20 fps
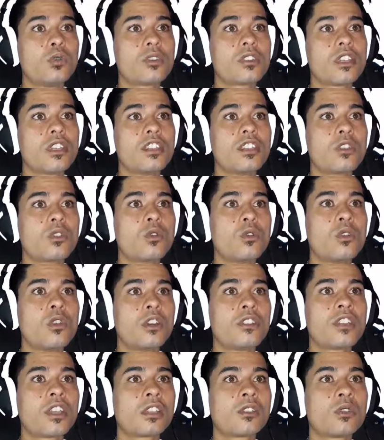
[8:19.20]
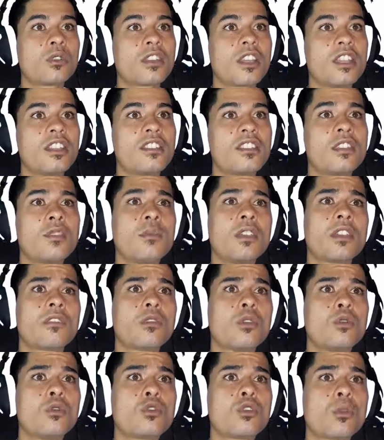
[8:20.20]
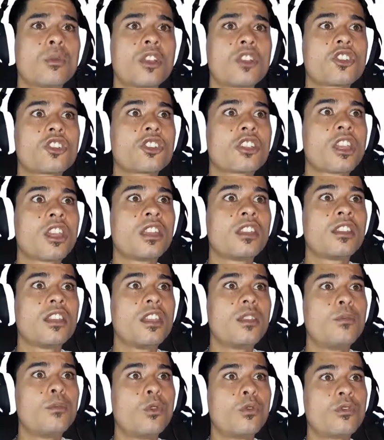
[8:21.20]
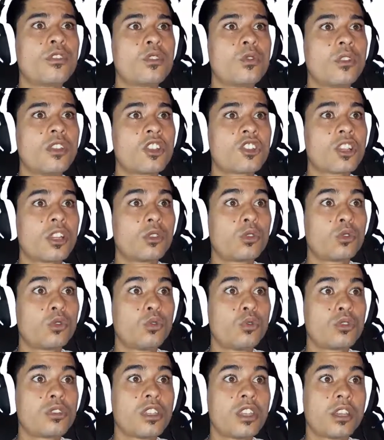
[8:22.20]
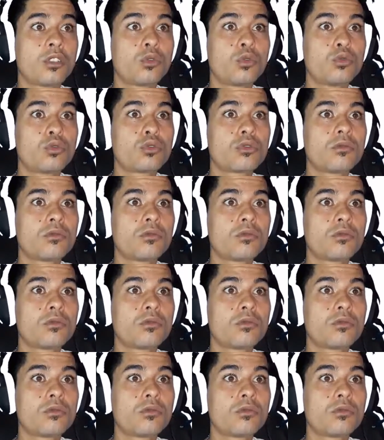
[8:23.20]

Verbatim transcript: c'est Nico en direct de Tahiti, bienvenue sur ma chaîne et bon visionnage à tous et à tous.